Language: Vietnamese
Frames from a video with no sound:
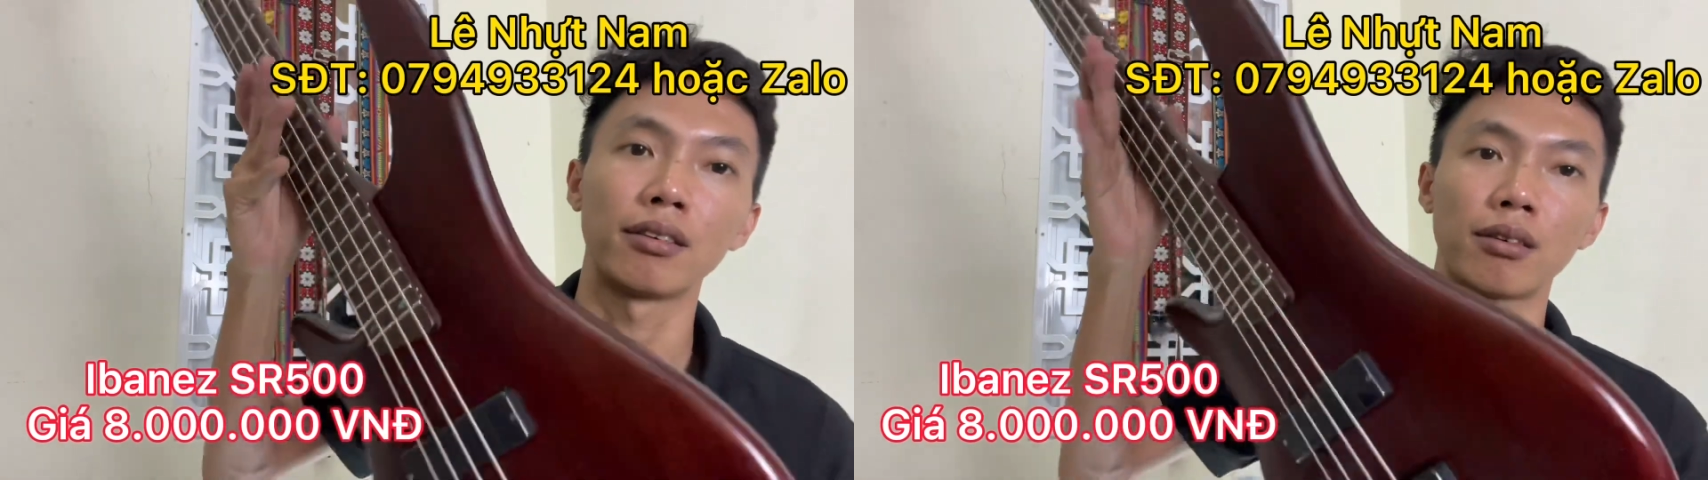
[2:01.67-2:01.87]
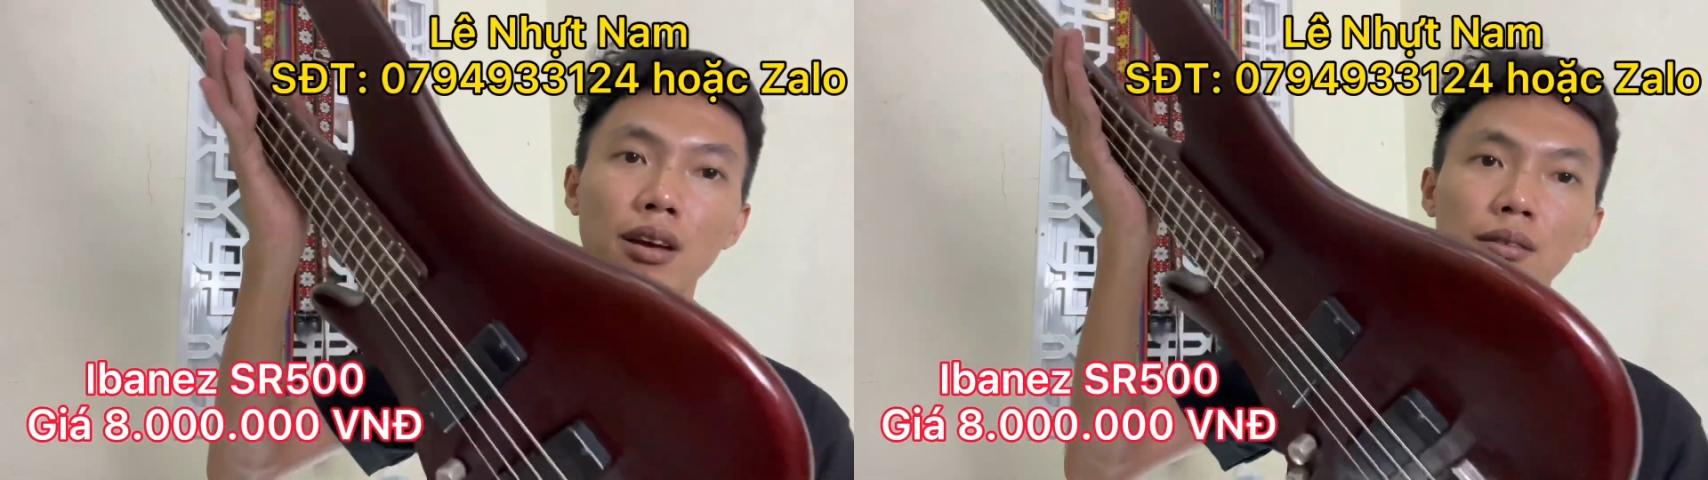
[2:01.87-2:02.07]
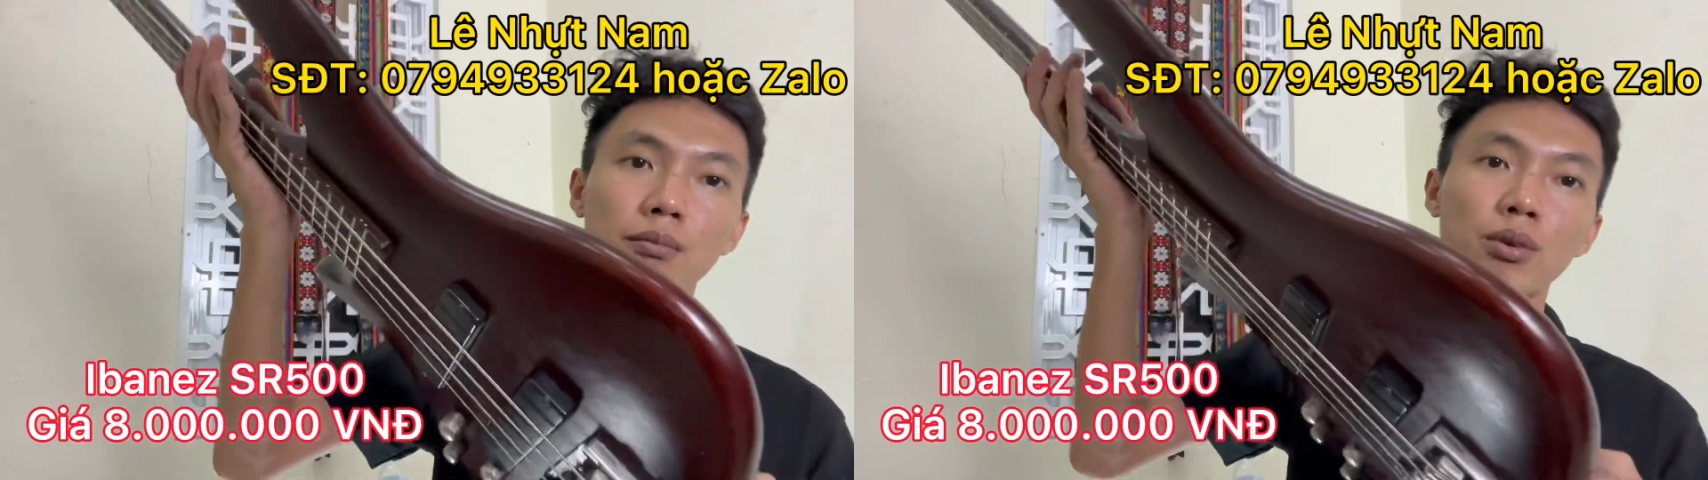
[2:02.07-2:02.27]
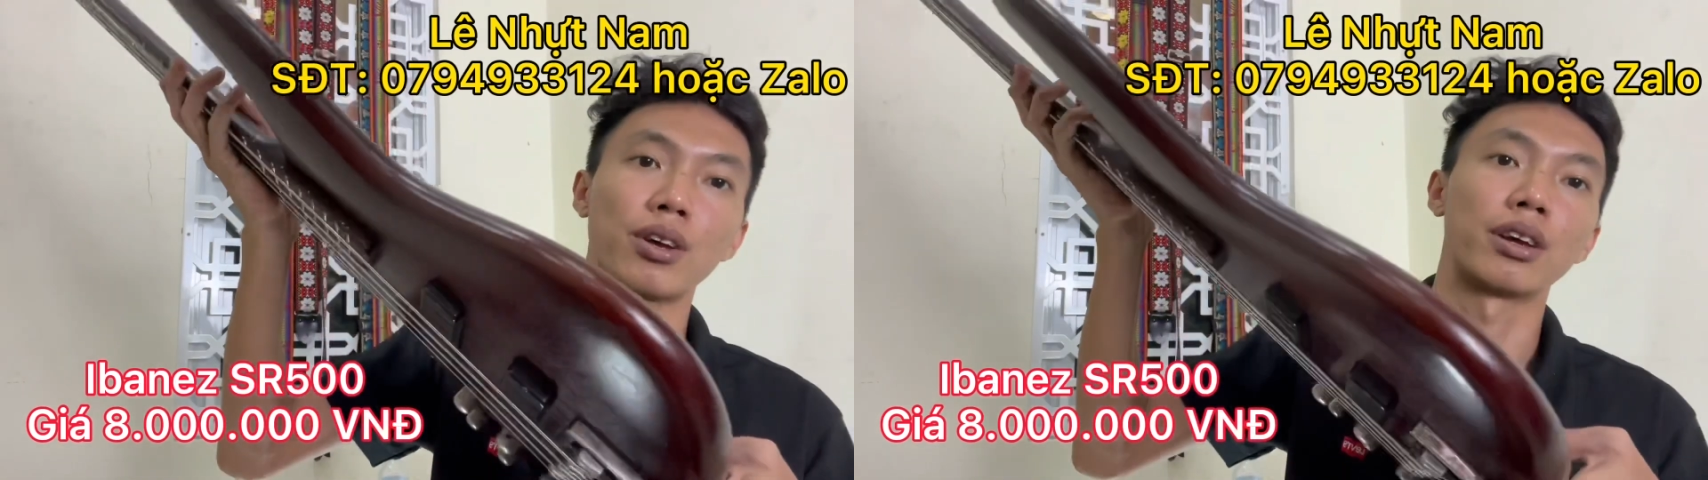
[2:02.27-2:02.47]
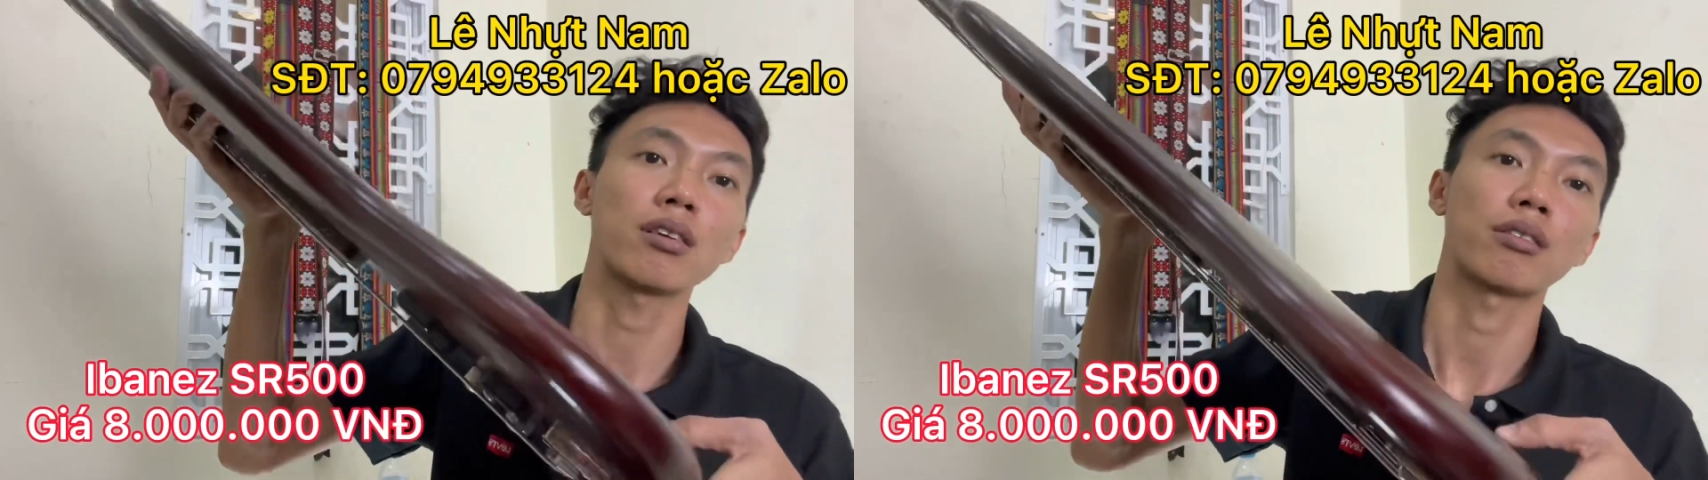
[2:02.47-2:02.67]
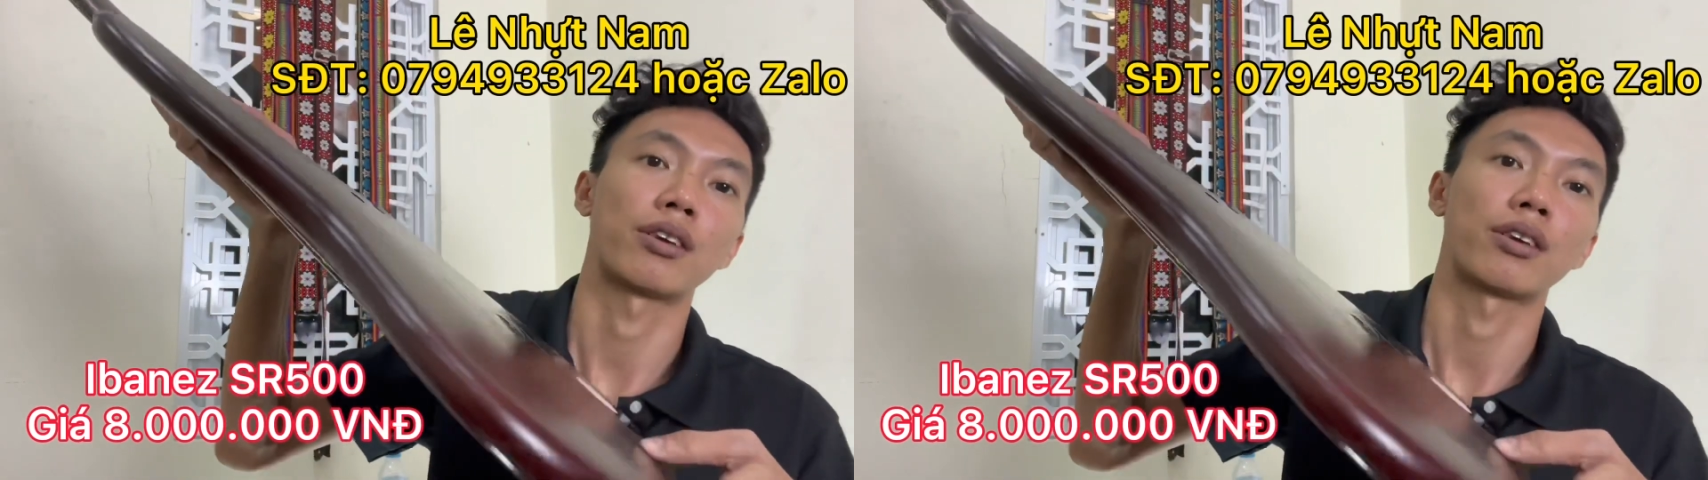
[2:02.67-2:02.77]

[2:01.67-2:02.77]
ha body rất là